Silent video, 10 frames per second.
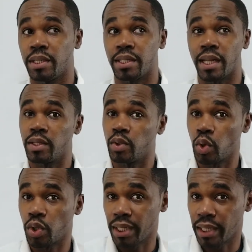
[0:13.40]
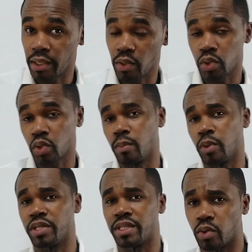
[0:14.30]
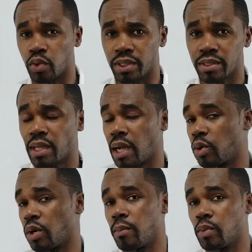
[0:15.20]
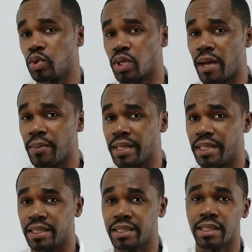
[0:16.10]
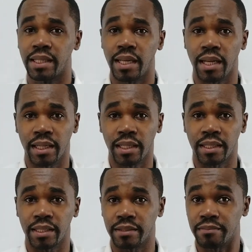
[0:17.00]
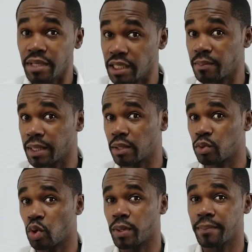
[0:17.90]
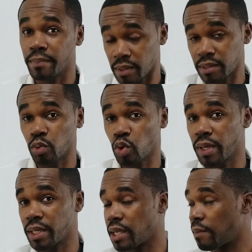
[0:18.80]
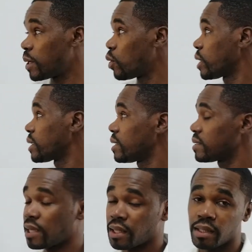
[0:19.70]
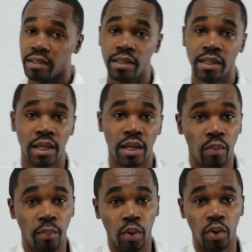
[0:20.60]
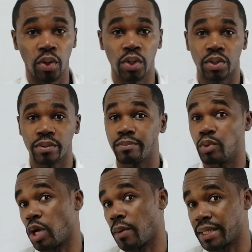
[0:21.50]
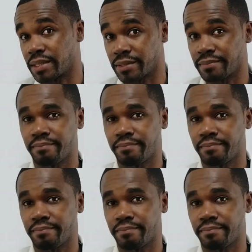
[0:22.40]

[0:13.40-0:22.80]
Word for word: tanto de aldehídos como de cetonas. Ahora vamos a ver la misma tautomería, pero catalizada por una base.